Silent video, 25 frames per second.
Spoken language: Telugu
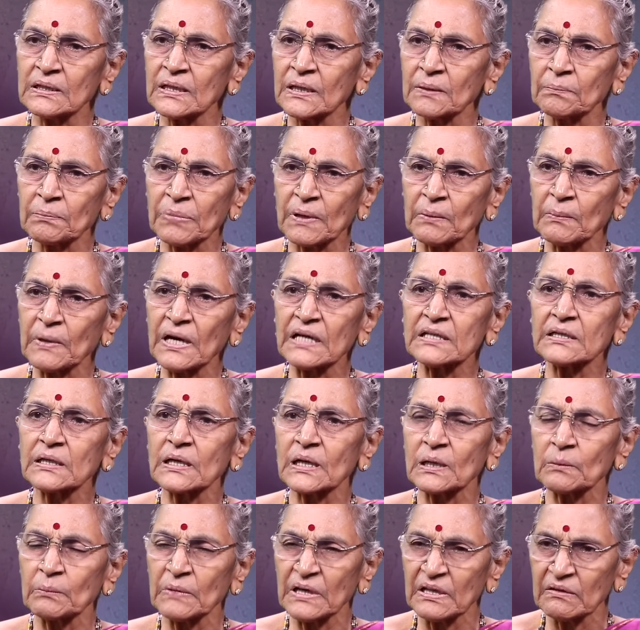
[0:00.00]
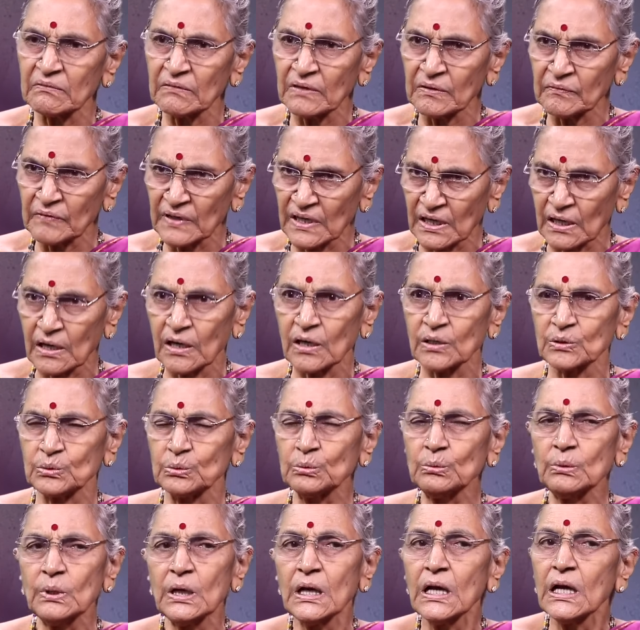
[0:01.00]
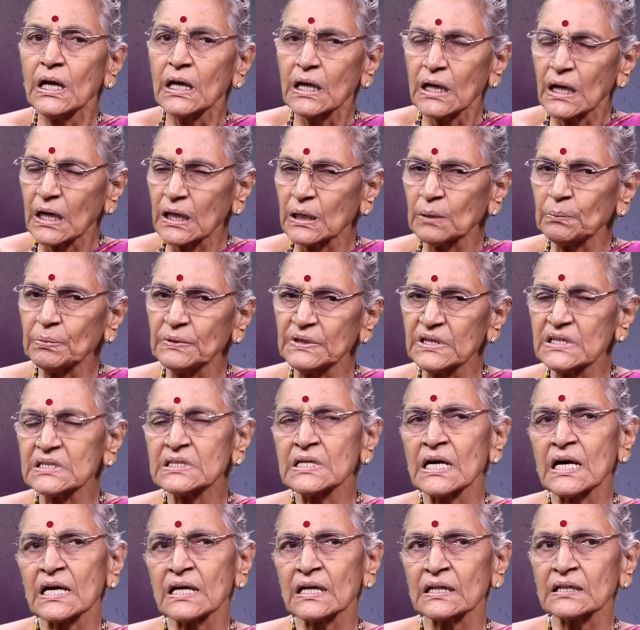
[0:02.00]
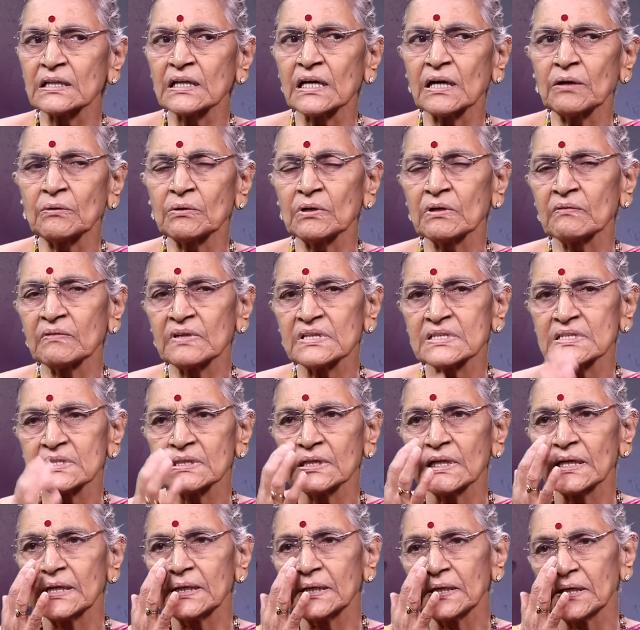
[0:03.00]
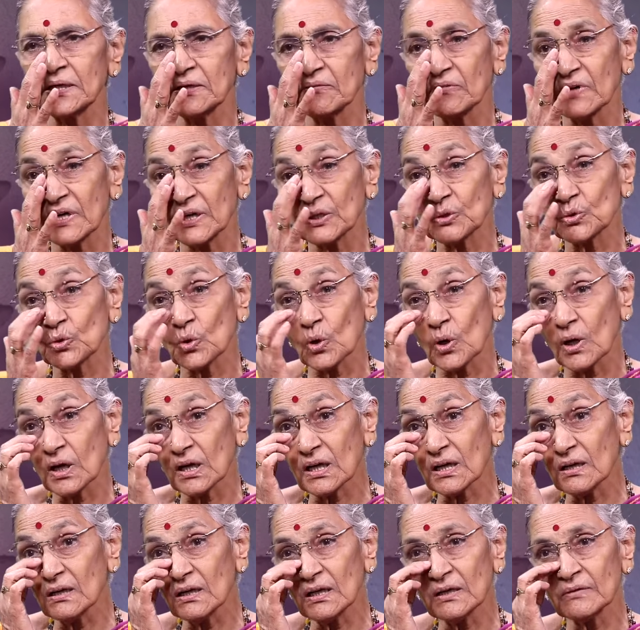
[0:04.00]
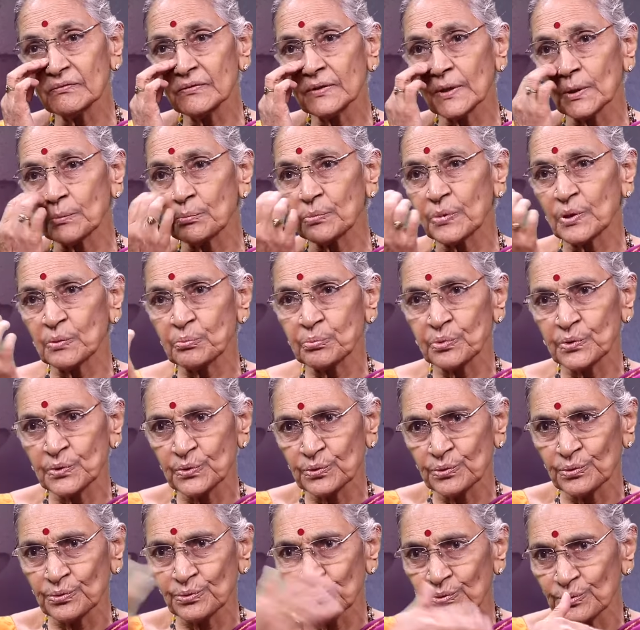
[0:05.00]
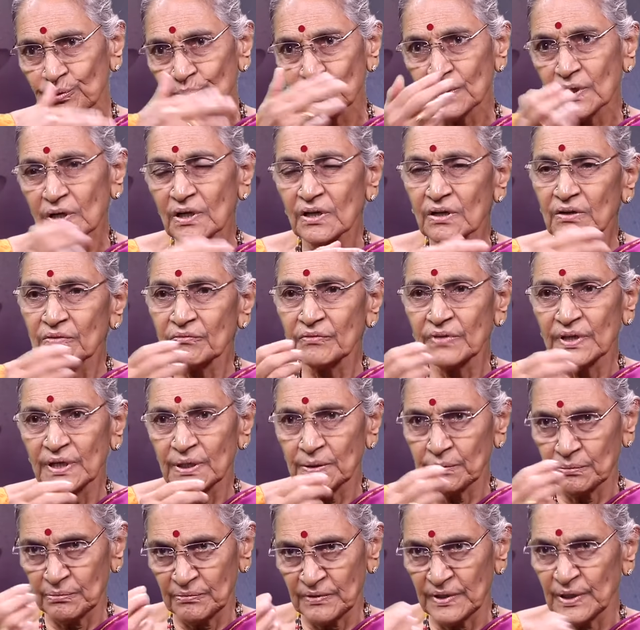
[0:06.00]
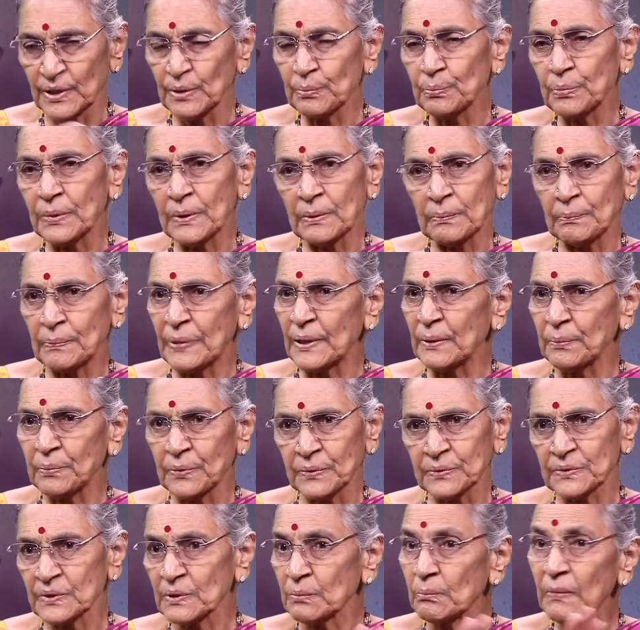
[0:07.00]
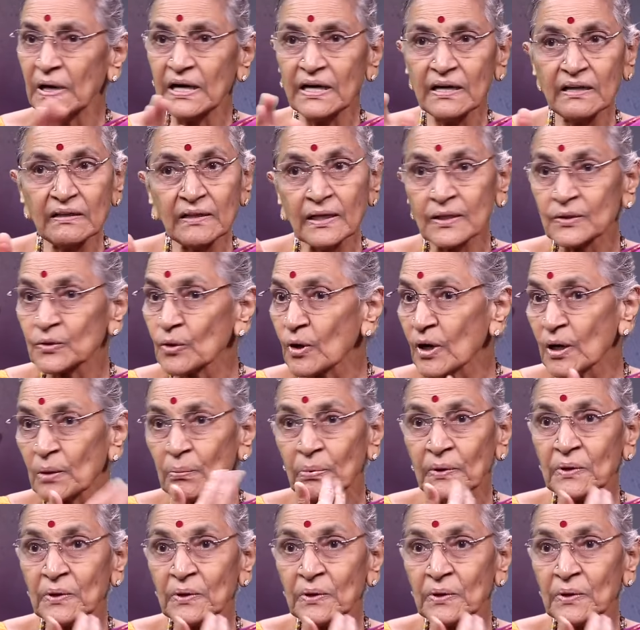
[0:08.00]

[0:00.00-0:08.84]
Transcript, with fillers: అంత ప్రమాదకరమైనవి కాదు కాకపోతే జాగ్రత్తగా ఉండవలసింది ఏంటంటే వాటి తోకలు అవి అప్పుడప్పుడు విరిగి విరిగి పడిపోతుంది మళ్ళీ దాని తోక